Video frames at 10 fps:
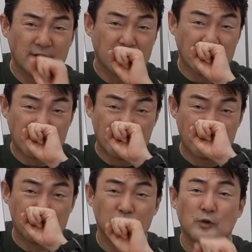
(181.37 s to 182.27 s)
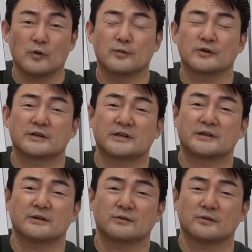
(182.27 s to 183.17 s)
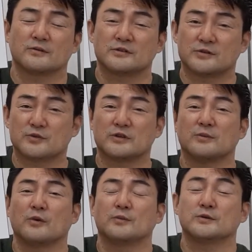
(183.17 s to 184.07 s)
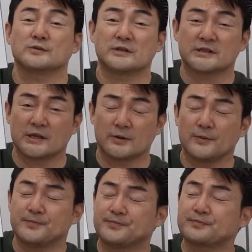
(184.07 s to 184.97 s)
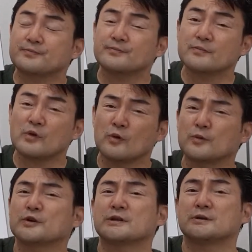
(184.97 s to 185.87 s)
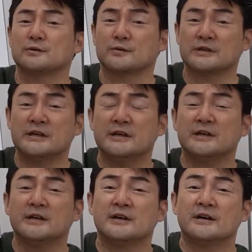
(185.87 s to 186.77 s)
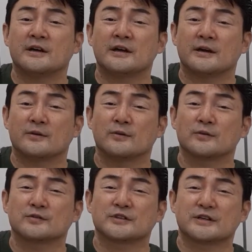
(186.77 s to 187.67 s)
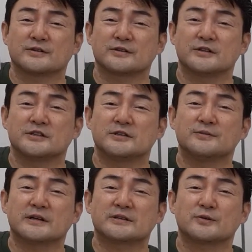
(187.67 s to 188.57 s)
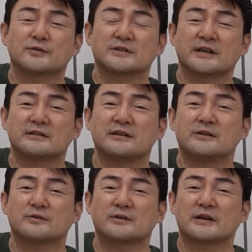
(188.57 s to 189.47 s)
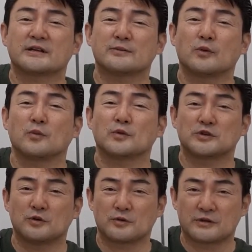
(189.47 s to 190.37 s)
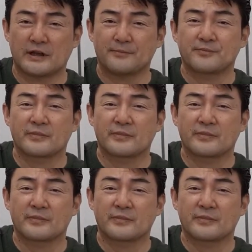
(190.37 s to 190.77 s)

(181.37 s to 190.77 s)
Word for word: いはねギリギリもう覚えてきてると自分でも思うんですけど覚えてるように、えー、五郎さんとしては一番その3人の中でも面白くて、